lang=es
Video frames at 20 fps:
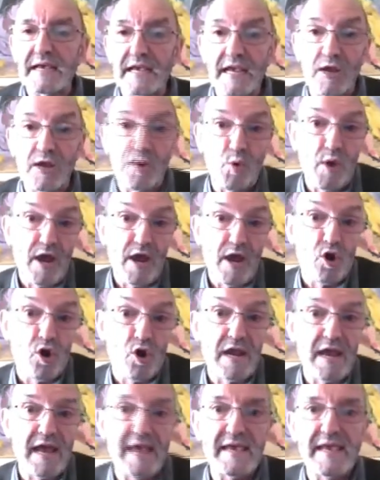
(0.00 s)
y luego
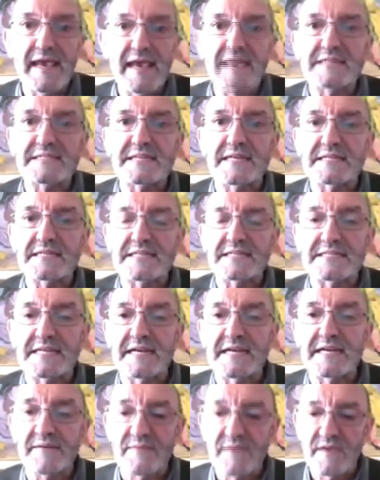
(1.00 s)
la
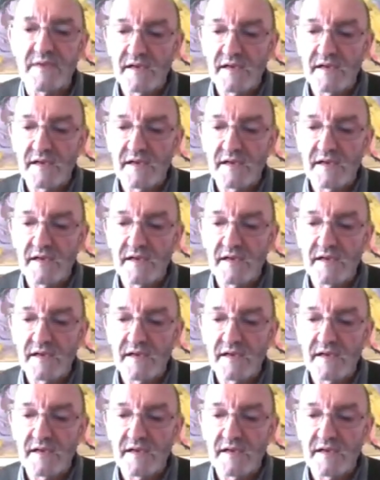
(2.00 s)
ISCC,